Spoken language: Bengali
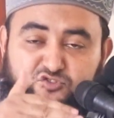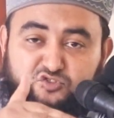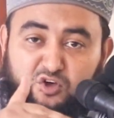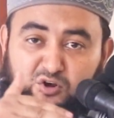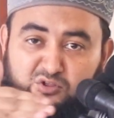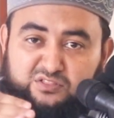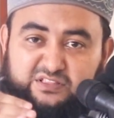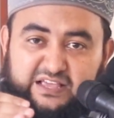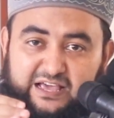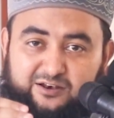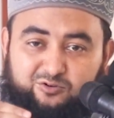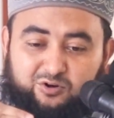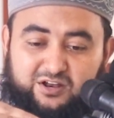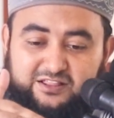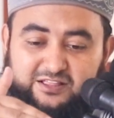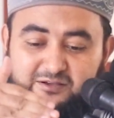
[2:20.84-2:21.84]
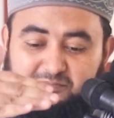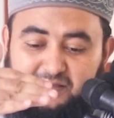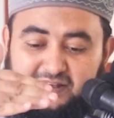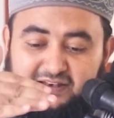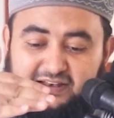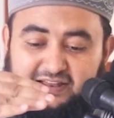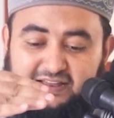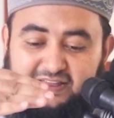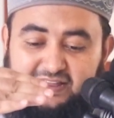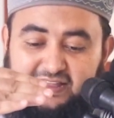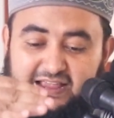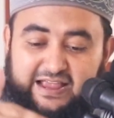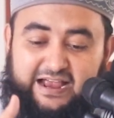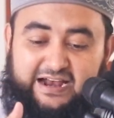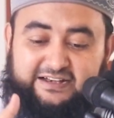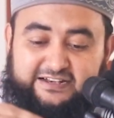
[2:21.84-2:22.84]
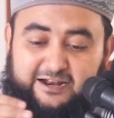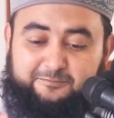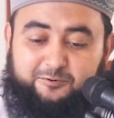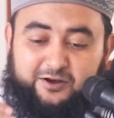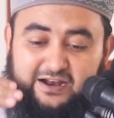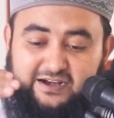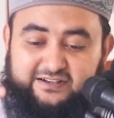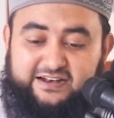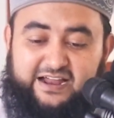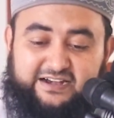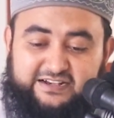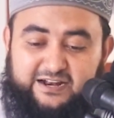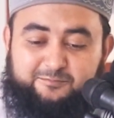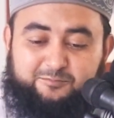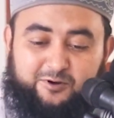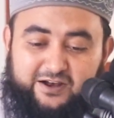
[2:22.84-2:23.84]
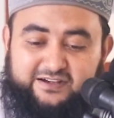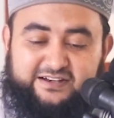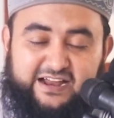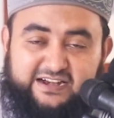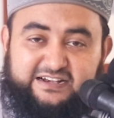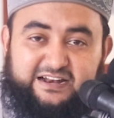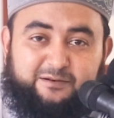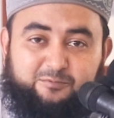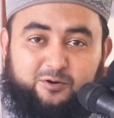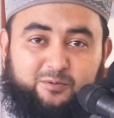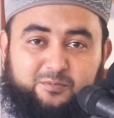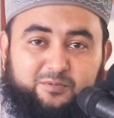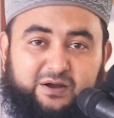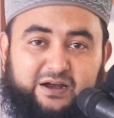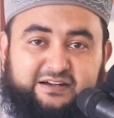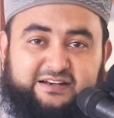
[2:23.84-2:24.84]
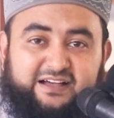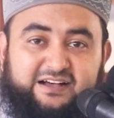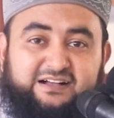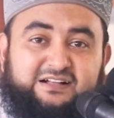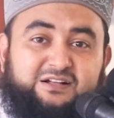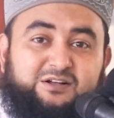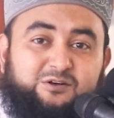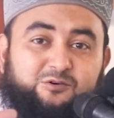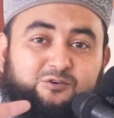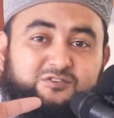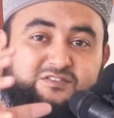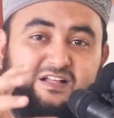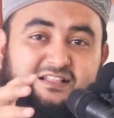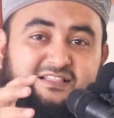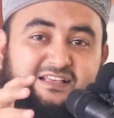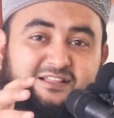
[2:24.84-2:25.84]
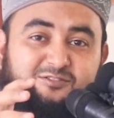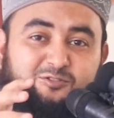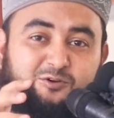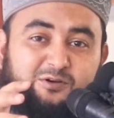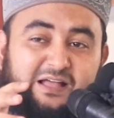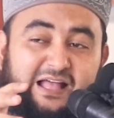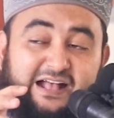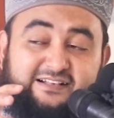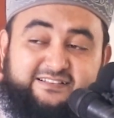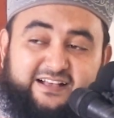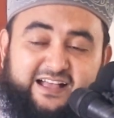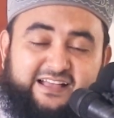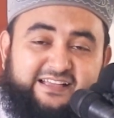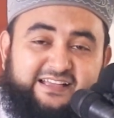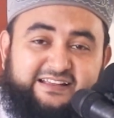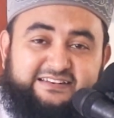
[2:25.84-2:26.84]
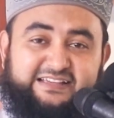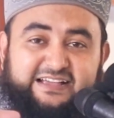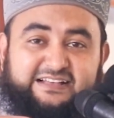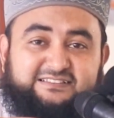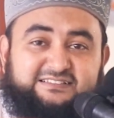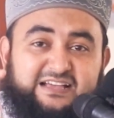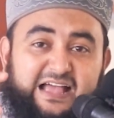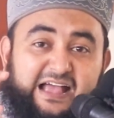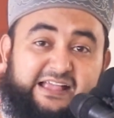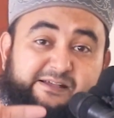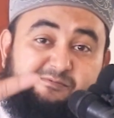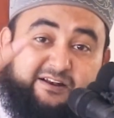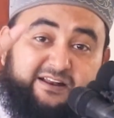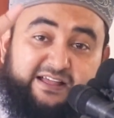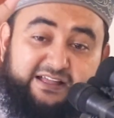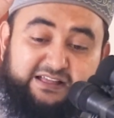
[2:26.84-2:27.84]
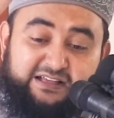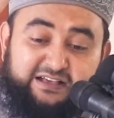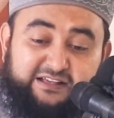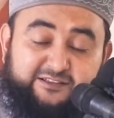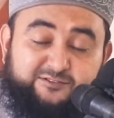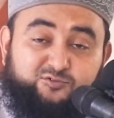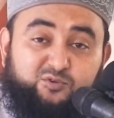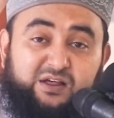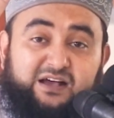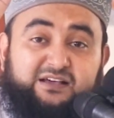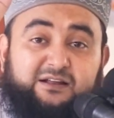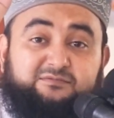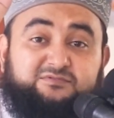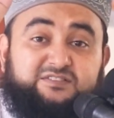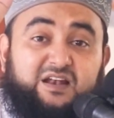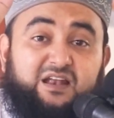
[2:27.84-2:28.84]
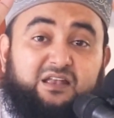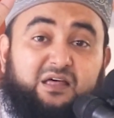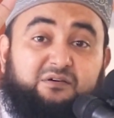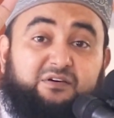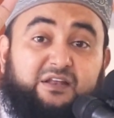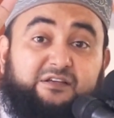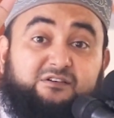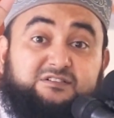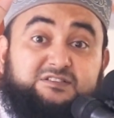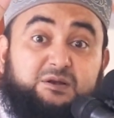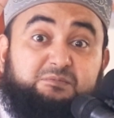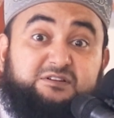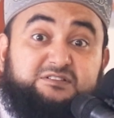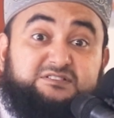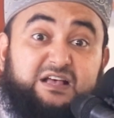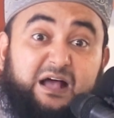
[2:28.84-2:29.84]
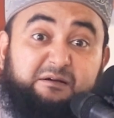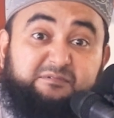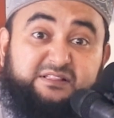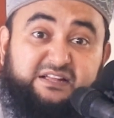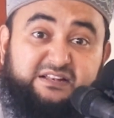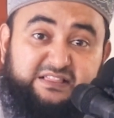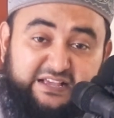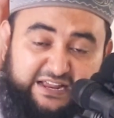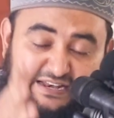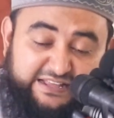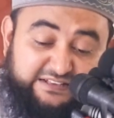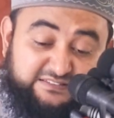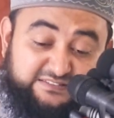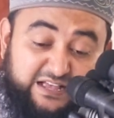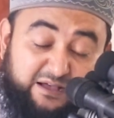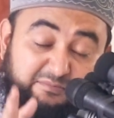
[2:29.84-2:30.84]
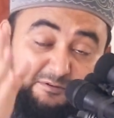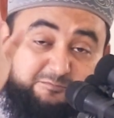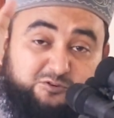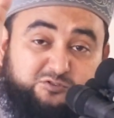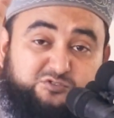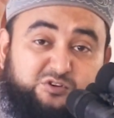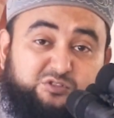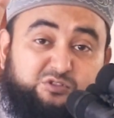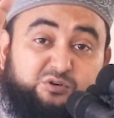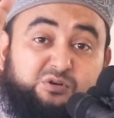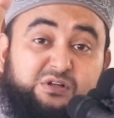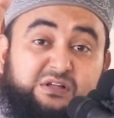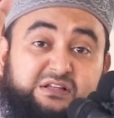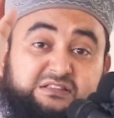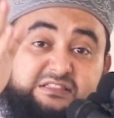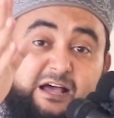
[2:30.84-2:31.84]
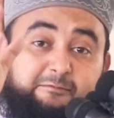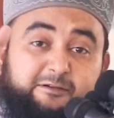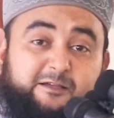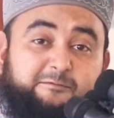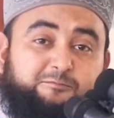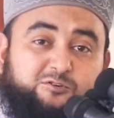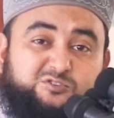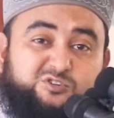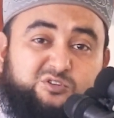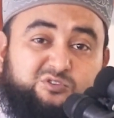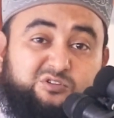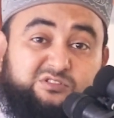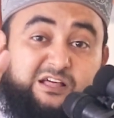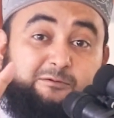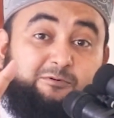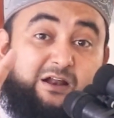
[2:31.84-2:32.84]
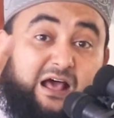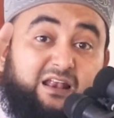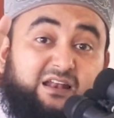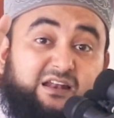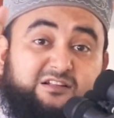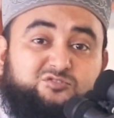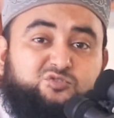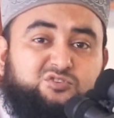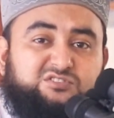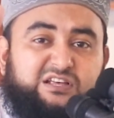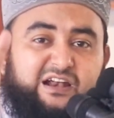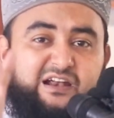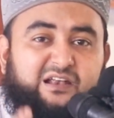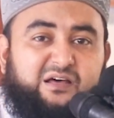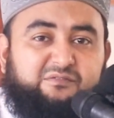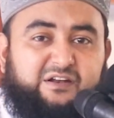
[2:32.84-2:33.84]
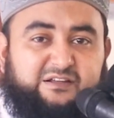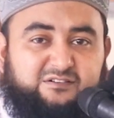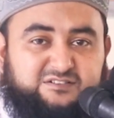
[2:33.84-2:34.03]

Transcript: সনদ খেয়াল করলে দেখবেন একটার পর একটা একটার পর একটা একটার পর একটা ওস্তাদ কিন্তু এক জায়গায় গিয়ে ঠেকেছে একেবারে রসুল আকরম সাল্লাহ সাহাবিদের থেকে নিয়ে সাহাবি পর্যন্ত তাবেই পর্যন্ত তারপর আল্লাহ রসুল সাল্লাহ